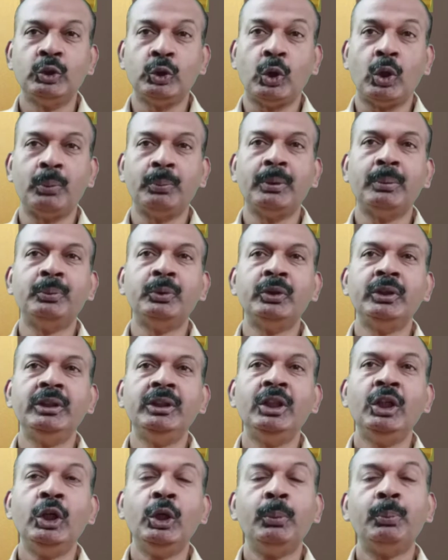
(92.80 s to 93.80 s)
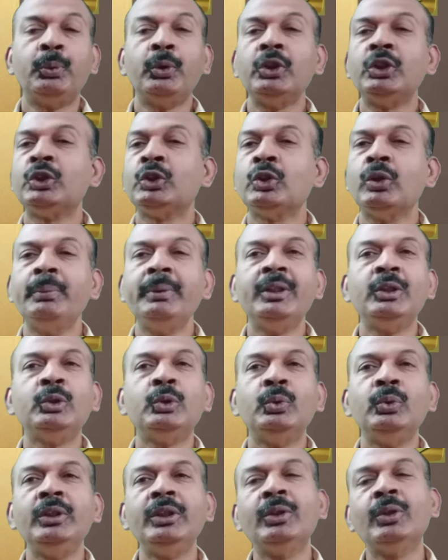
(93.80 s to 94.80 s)
সর্বোপরি পরিশ্রমের
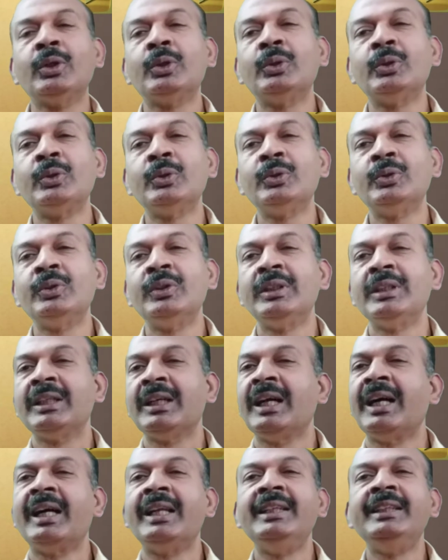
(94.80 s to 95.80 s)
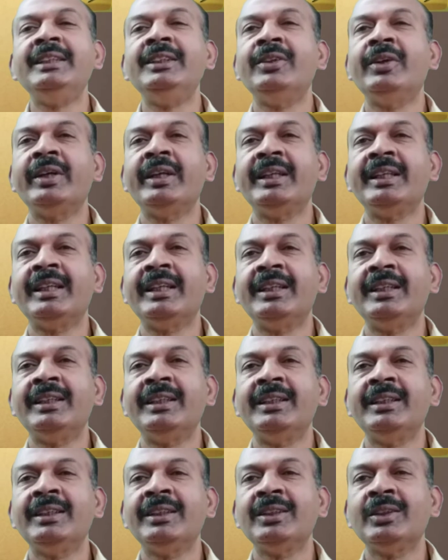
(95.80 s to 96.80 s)
ঝুলি কখনো খালি রয় না
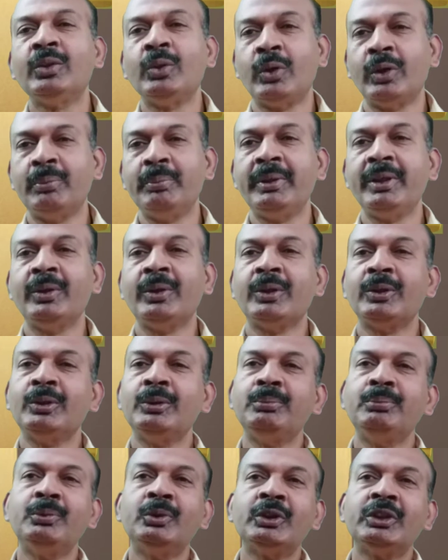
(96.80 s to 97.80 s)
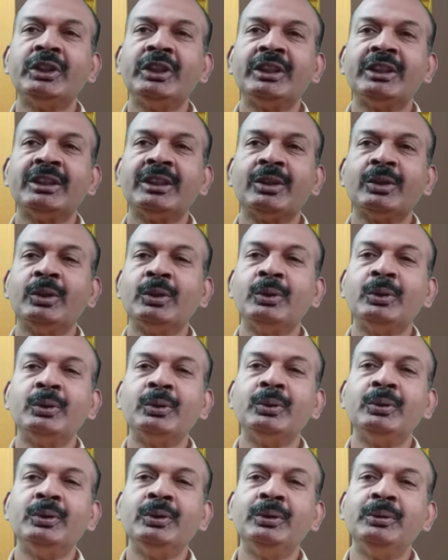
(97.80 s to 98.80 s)
কর্মের অদম্য চেষ্টা
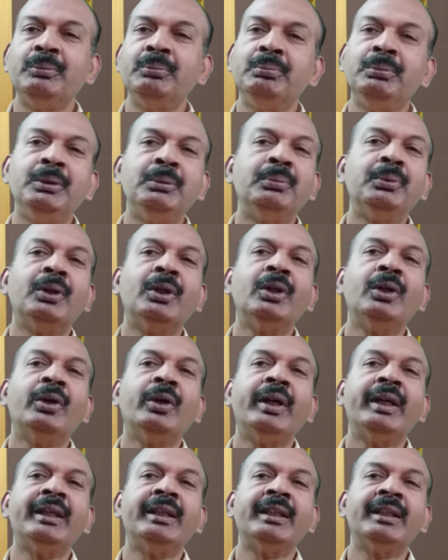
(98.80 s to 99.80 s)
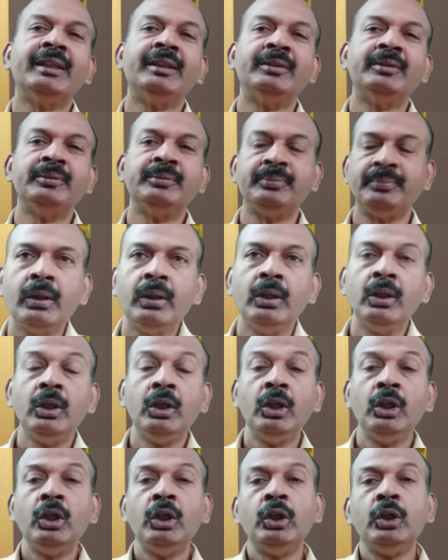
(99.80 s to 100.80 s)
কখনো বিফল হয় না
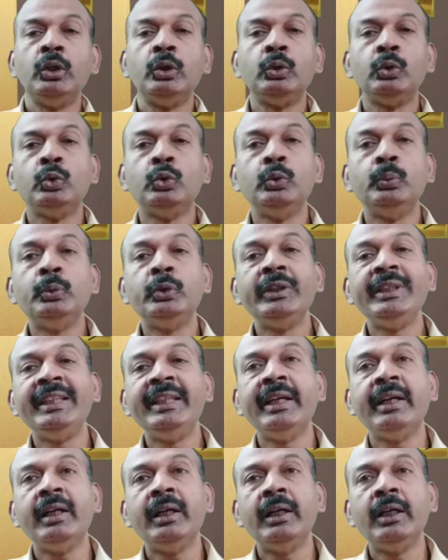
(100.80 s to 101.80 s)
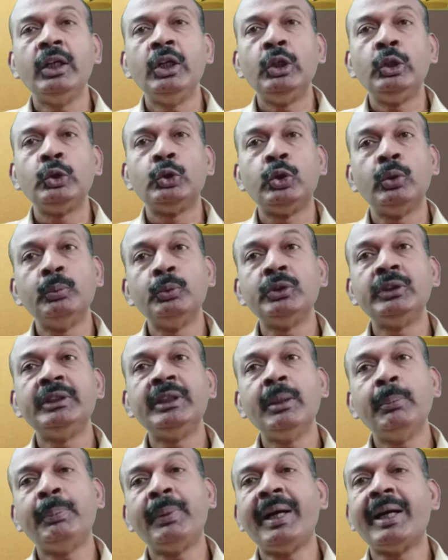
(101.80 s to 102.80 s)
ডুবুরিরা
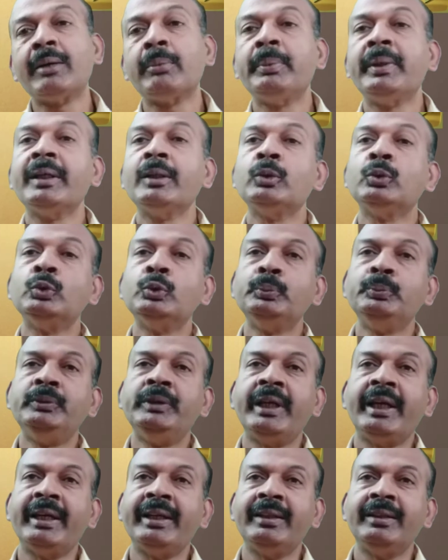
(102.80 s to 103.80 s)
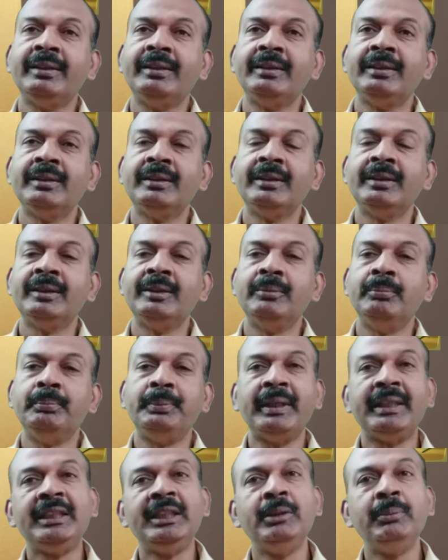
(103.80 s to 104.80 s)
সমুদ্রে বারবার ডুব দেয়
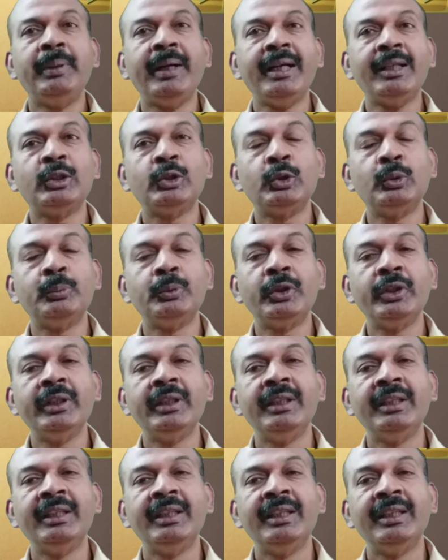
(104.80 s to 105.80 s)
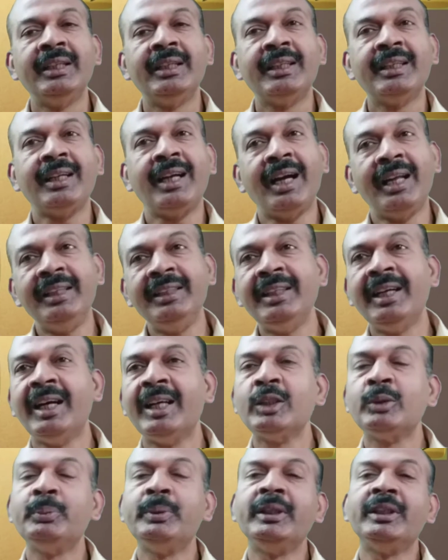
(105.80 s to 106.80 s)
বেশিরভাগ সময় খালি
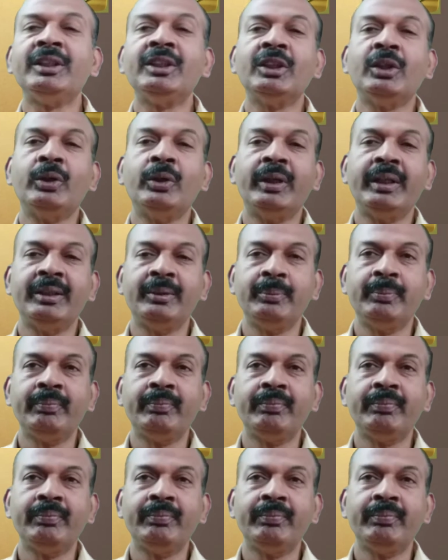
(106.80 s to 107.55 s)
হাত ফিরতে হয়